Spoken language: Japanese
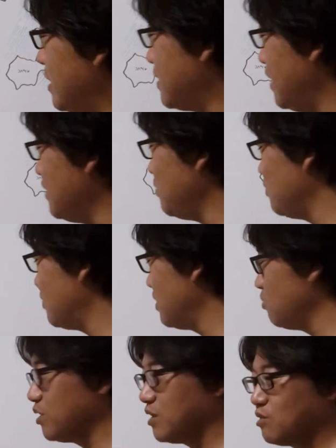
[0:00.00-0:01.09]
最初に言った
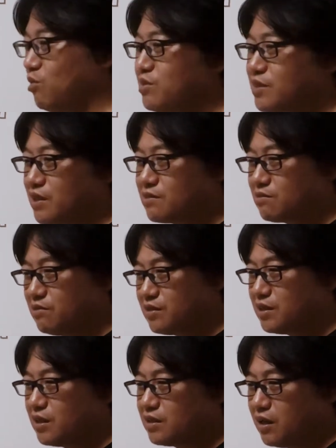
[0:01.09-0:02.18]
通りドイツがすごい好
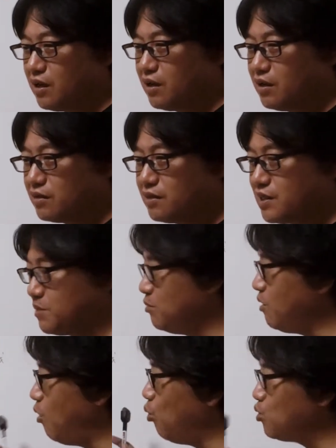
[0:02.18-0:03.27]
きだったで自分
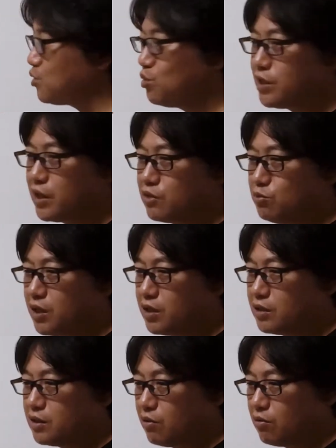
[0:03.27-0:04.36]
はオーストリアで生まれて
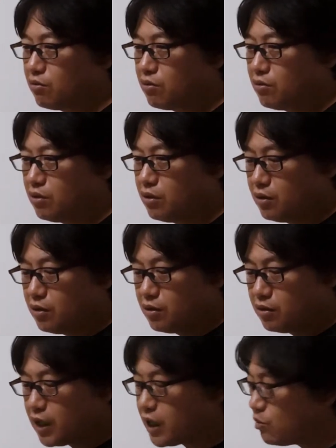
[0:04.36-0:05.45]
たの
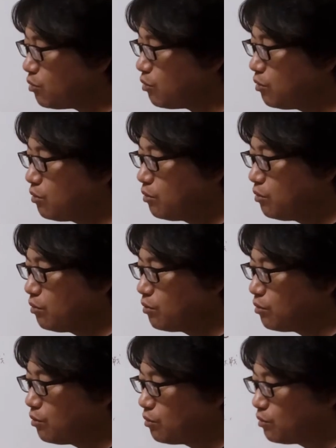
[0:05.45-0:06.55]
だけど
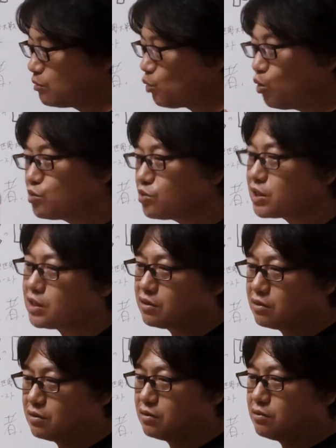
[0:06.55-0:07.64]
ドイツ
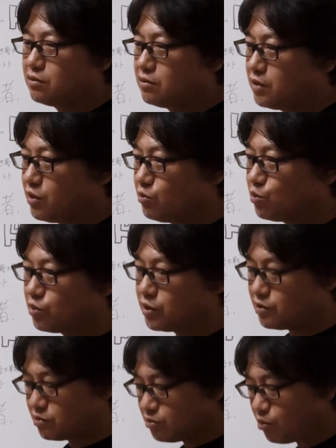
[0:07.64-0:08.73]
人っていうものに
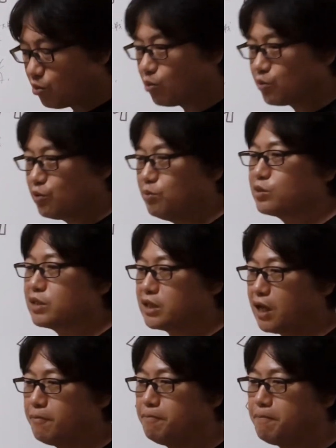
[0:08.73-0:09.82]
すごい誇りを持って
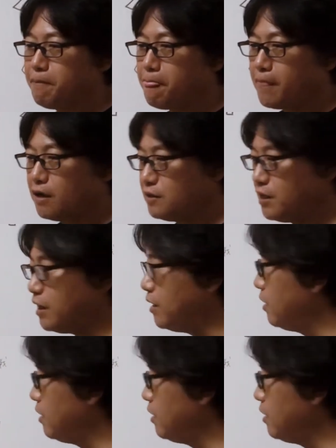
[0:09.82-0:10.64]
たで